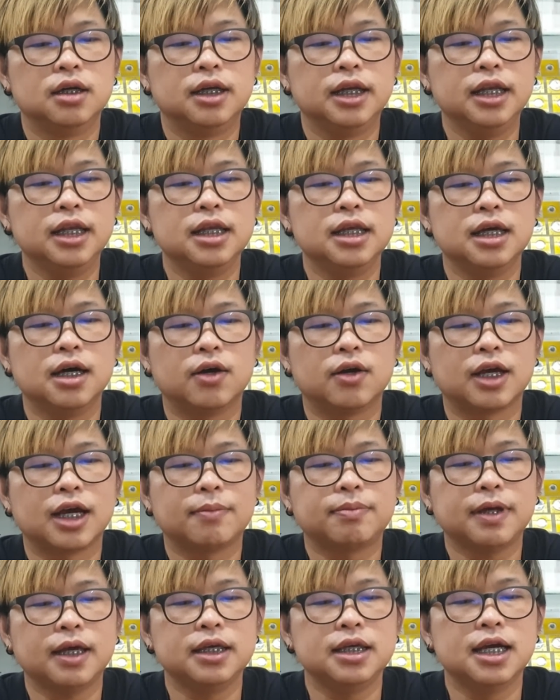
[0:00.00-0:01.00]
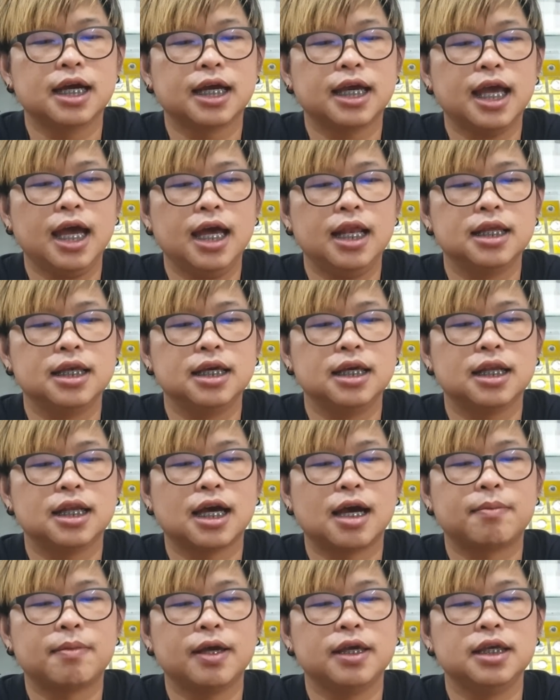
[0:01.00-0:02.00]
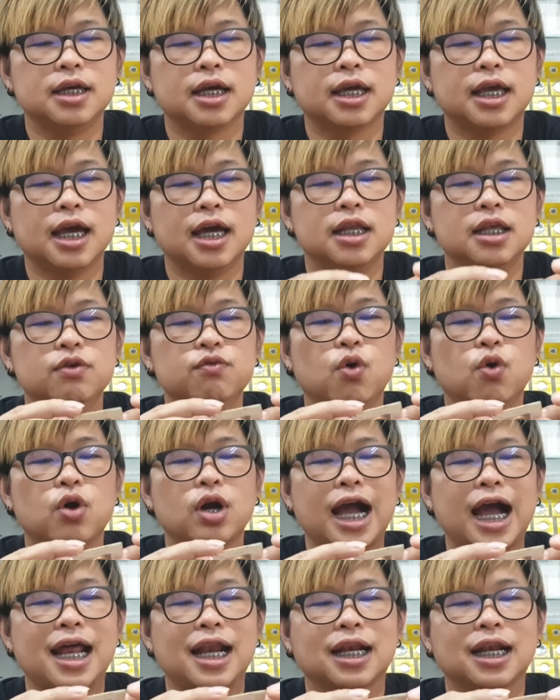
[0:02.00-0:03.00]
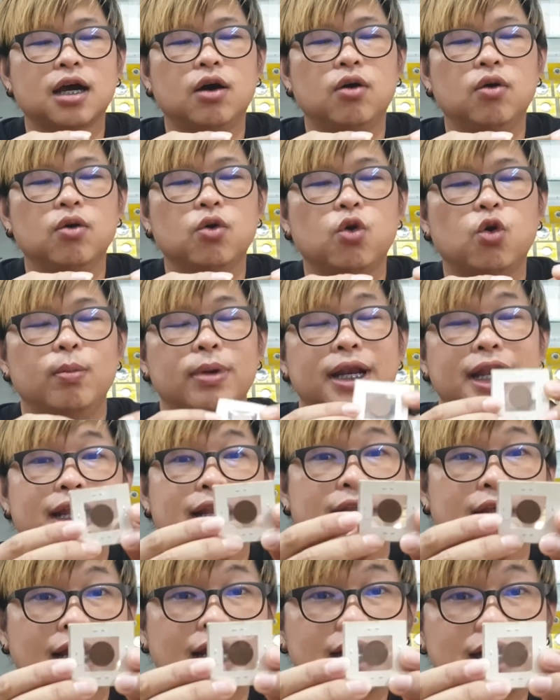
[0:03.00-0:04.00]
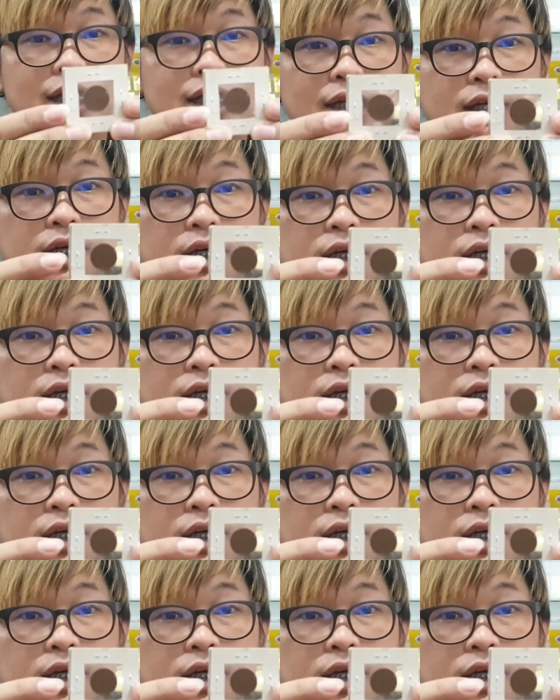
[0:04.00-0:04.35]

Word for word: นิดเดียวนะครับถ้าเอียงแค่นี้นะครับถ้าเอียงแค่นี้วงการเขาคงไม่เล่นเนี่ยถ้าเกิด